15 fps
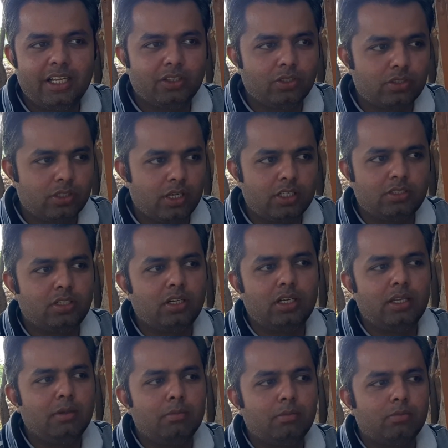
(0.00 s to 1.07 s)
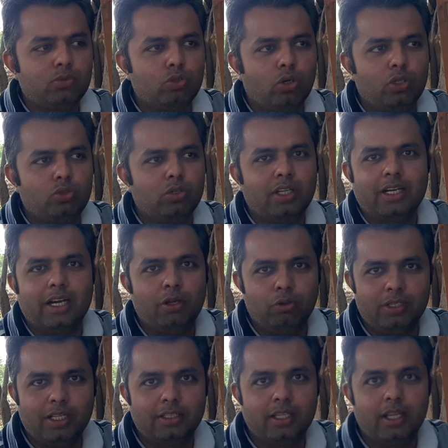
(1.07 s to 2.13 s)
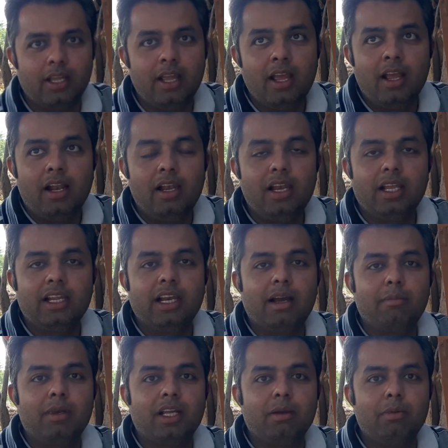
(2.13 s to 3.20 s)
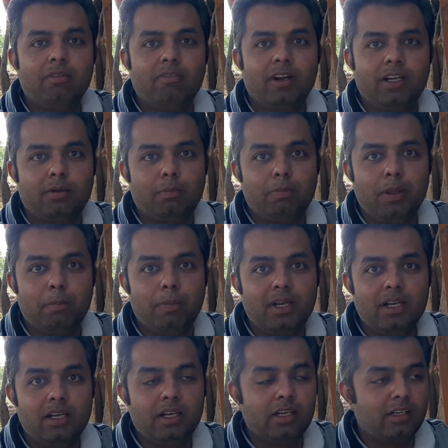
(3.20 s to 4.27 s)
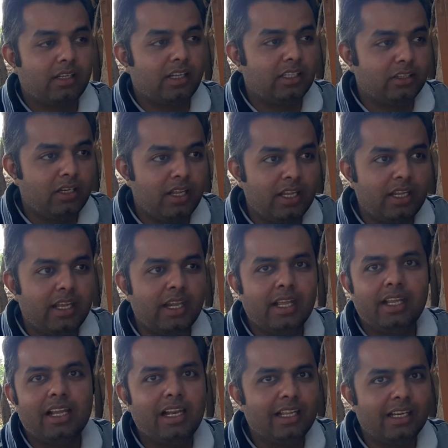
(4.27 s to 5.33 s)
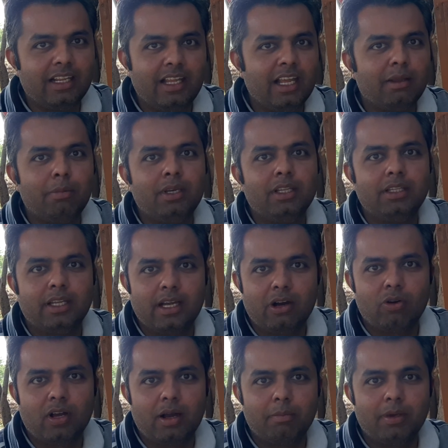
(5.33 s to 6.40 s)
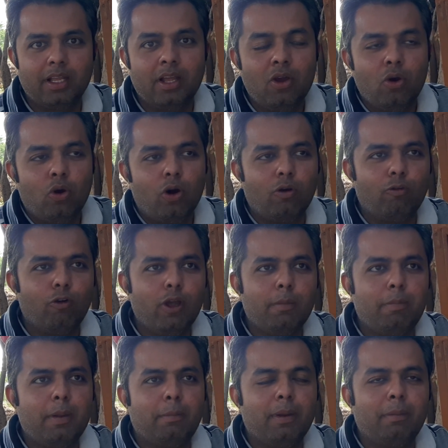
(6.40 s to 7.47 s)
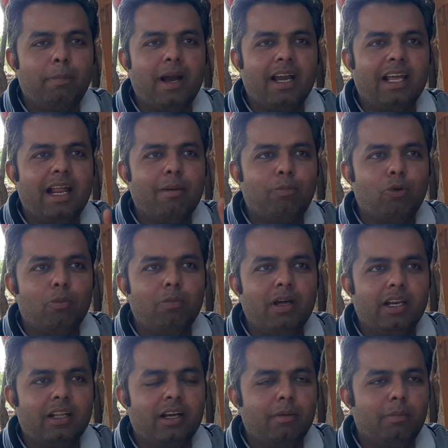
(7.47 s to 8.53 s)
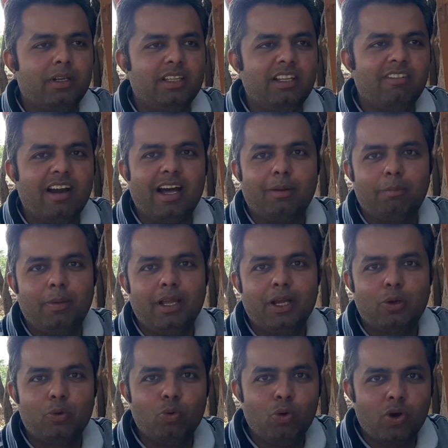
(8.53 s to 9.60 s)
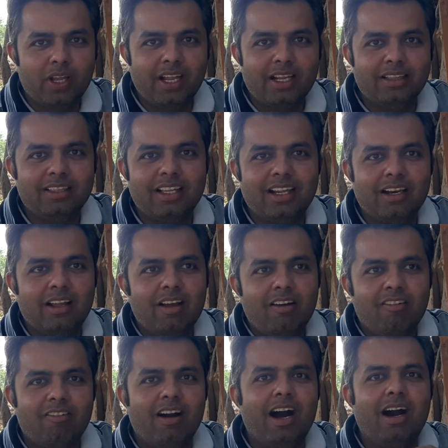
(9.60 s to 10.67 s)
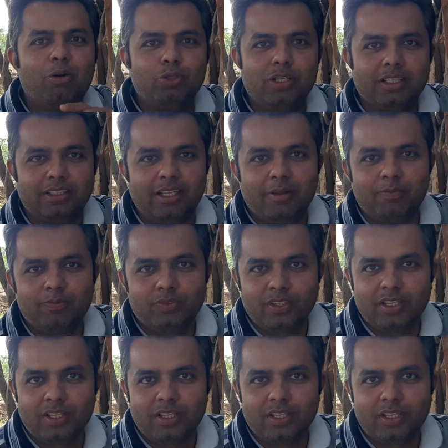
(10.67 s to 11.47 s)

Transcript: है तो सहस्त्र नीम छोटे छोटे खड़े हो जाते हैं ठीक बात लेकिन आपने कभी वट पीपल कितने ही गिरेंगे लेकिन एक भी नहीं दिखा होगा हाँ नहीं वही पीपल पाकर आपको बर्ग अपन दीवार पे कुओं के अंदर वहां हो जाते हैं